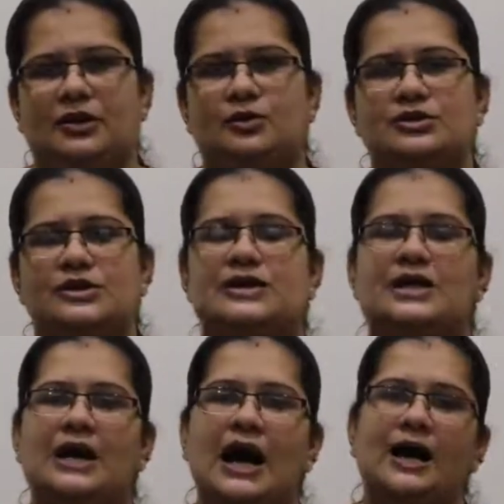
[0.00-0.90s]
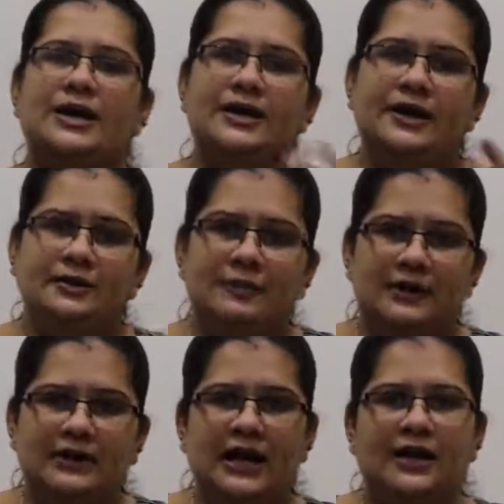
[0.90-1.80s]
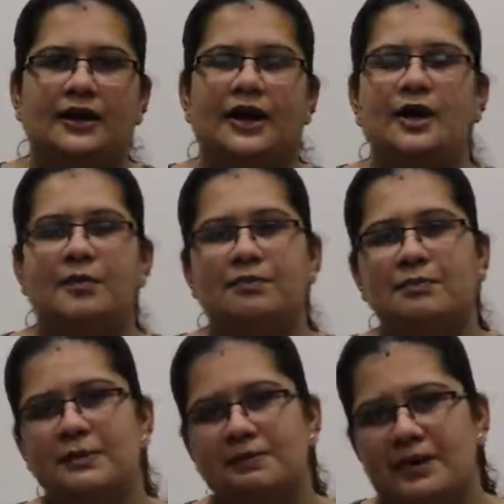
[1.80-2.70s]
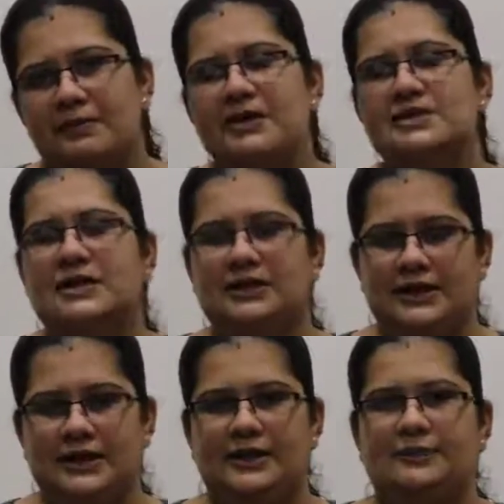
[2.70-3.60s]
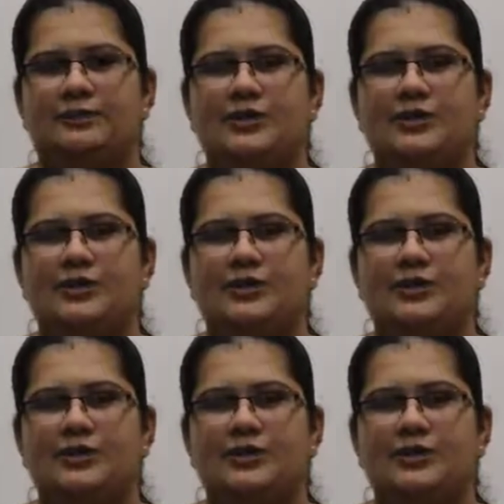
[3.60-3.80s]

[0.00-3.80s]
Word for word: उसके साथ हार्ट रेट बढ़ता है बीपी बढ़ जाता है